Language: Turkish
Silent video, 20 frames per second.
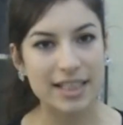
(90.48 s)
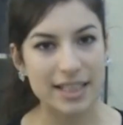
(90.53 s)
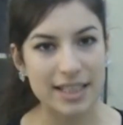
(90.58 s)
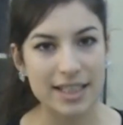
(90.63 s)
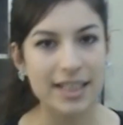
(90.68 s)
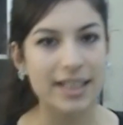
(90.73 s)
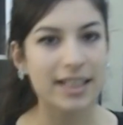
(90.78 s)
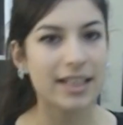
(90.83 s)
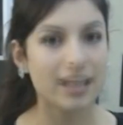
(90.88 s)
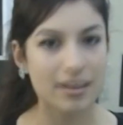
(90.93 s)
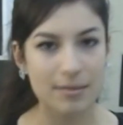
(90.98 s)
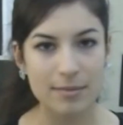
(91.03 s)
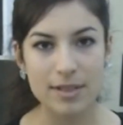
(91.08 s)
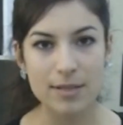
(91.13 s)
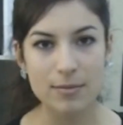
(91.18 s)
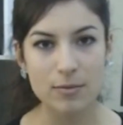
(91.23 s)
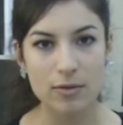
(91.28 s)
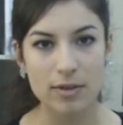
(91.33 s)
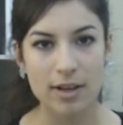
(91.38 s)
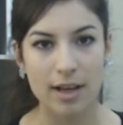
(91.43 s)

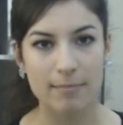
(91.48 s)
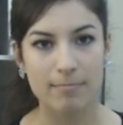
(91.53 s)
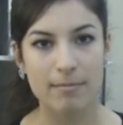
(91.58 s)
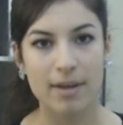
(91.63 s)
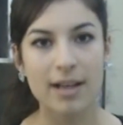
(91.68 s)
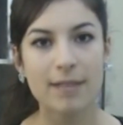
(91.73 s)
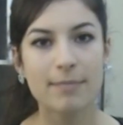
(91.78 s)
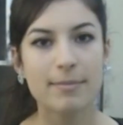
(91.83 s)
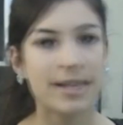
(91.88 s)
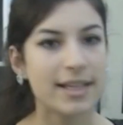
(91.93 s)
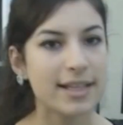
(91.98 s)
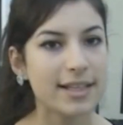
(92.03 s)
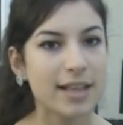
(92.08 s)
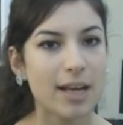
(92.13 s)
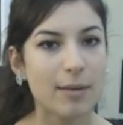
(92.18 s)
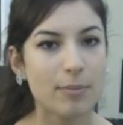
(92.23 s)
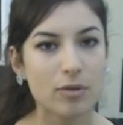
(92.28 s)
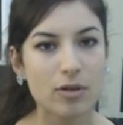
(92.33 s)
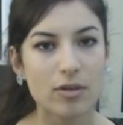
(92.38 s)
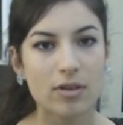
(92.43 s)
ilişkilerimiz mükemmel.
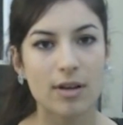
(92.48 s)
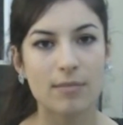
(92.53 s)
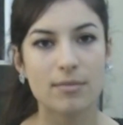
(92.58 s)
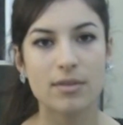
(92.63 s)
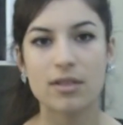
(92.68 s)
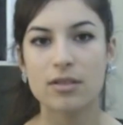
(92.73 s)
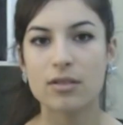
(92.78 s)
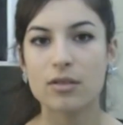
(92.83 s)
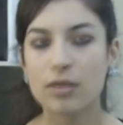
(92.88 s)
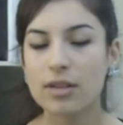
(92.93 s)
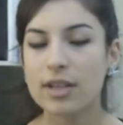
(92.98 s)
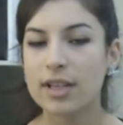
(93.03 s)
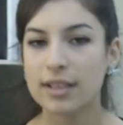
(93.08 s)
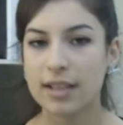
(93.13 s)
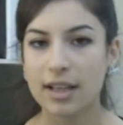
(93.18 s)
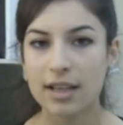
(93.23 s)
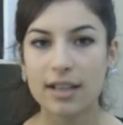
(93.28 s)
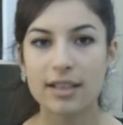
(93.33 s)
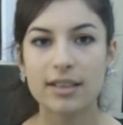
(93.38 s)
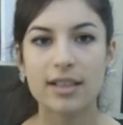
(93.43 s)
Bilgisayar programcılığında
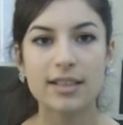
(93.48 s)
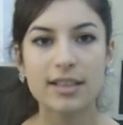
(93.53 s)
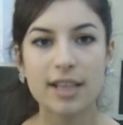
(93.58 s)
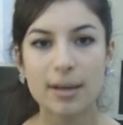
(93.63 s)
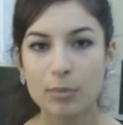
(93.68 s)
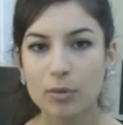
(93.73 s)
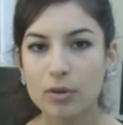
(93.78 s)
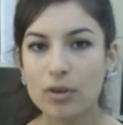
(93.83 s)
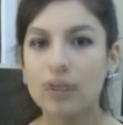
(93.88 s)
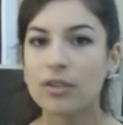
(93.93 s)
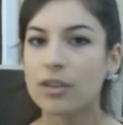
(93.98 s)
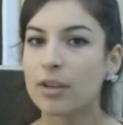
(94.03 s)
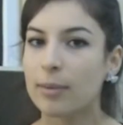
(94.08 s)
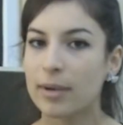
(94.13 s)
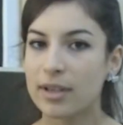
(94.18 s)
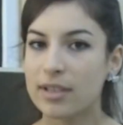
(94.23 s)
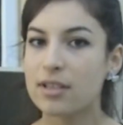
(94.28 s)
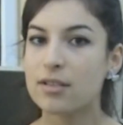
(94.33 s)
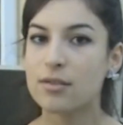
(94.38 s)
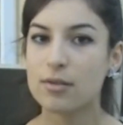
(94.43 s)
okuyan arkadaşlar bu
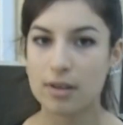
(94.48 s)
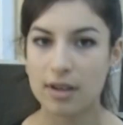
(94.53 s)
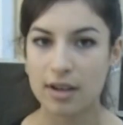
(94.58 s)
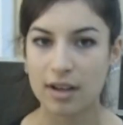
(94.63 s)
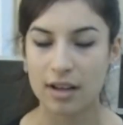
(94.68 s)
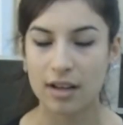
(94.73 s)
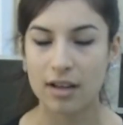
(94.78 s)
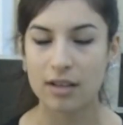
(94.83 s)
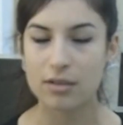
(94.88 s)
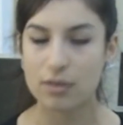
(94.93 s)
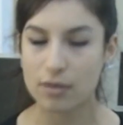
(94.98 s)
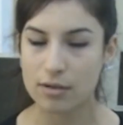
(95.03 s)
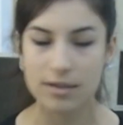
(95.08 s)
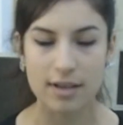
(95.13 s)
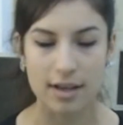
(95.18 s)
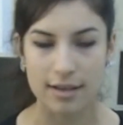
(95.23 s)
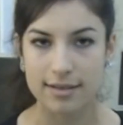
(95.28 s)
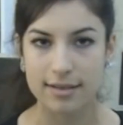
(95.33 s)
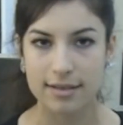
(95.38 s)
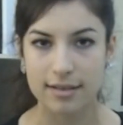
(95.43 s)
konuda bence çok çok
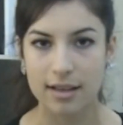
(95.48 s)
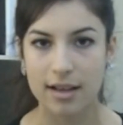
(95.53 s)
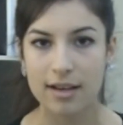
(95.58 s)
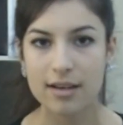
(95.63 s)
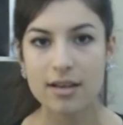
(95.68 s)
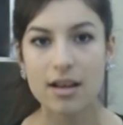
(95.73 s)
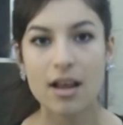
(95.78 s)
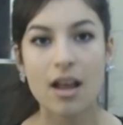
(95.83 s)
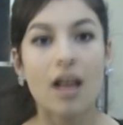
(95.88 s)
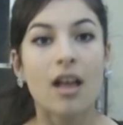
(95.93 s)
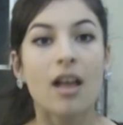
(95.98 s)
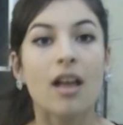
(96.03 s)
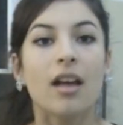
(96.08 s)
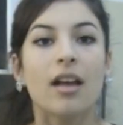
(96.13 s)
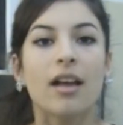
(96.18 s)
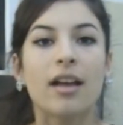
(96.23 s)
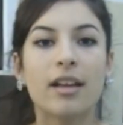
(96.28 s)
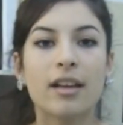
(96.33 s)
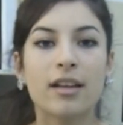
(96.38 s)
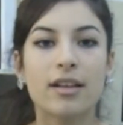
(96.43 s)
şanslılar.
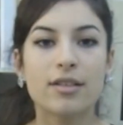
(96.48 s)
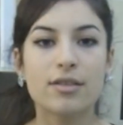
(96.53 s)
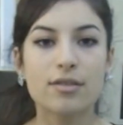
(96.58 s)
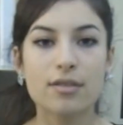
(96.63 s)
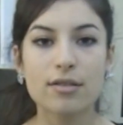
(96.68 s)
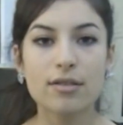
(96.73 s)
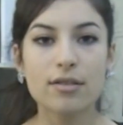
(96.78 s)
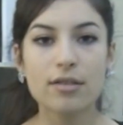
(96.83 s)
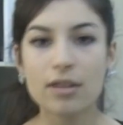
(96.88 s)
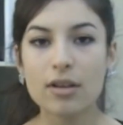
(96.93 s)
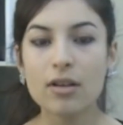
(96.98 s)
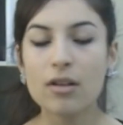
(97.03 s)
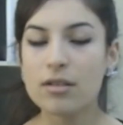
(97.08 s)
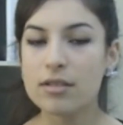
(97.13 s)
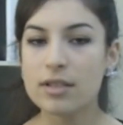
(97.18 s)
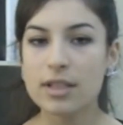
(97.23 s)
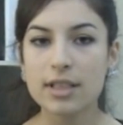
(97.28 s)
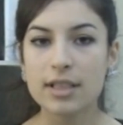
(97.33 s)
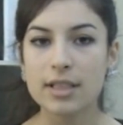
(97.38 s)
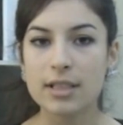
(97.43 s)
Ee, çünkü
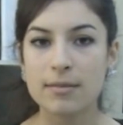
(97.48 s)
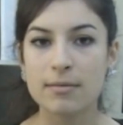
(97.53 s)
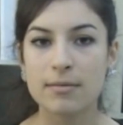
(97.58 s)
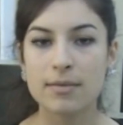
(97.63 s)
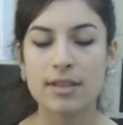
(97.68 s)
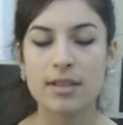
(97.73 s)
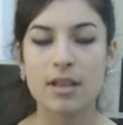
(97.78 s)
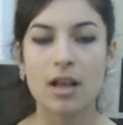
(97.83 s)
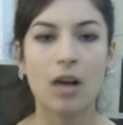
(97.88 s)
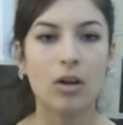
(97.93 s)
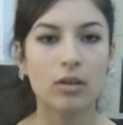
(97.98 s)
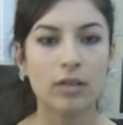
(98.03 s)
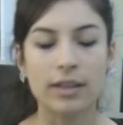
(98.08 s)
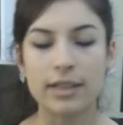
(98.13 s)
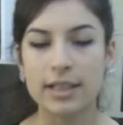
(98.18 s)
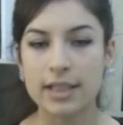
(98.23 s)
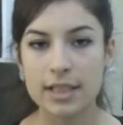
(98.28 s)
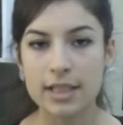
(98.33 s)
hocalarımızla olan